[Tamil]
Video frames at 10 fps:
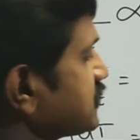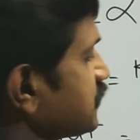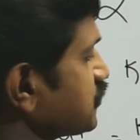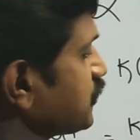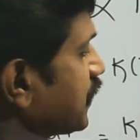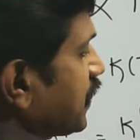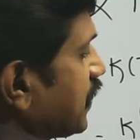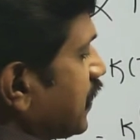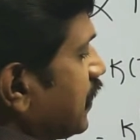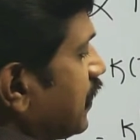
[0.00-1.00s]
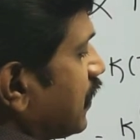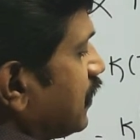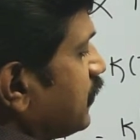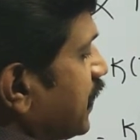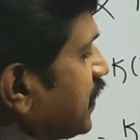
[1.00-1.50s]
நீங்கள் சப்ஸ்டியூட் பண்ணிங்கன்னா
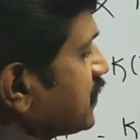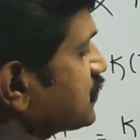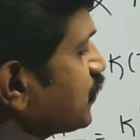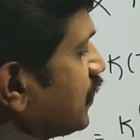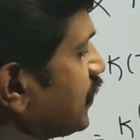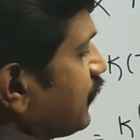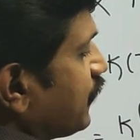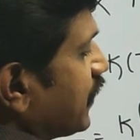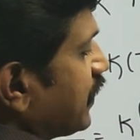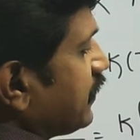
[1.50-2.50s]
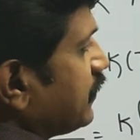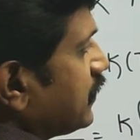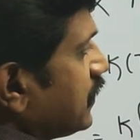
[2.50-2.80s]
ஹண்ட்ரட் மைனஸ் டுவெண்ட்டி ஃபைவ்